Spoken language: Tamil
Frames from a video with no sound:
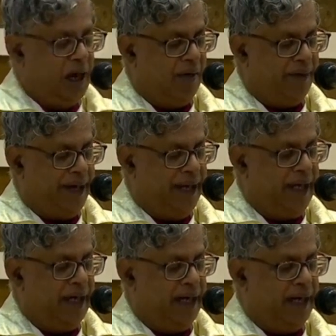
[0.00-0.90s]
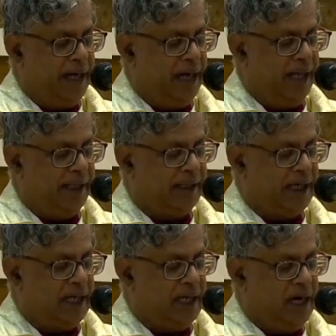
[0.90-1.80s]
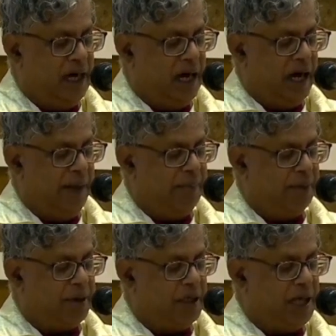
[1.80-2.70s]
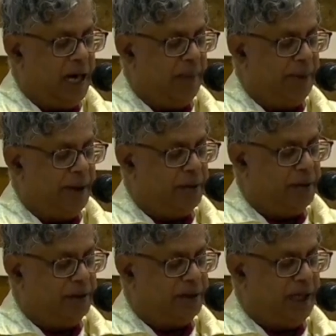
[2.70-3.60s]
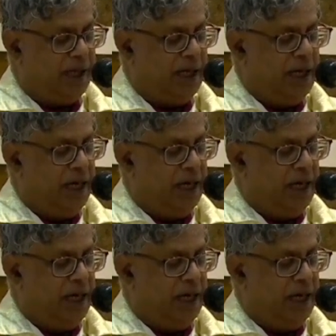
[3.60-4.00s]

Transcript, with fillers: அவரே என்னை அழைத்தார் அழைப்புக்குள் அழைப்பை கொடுத்தார்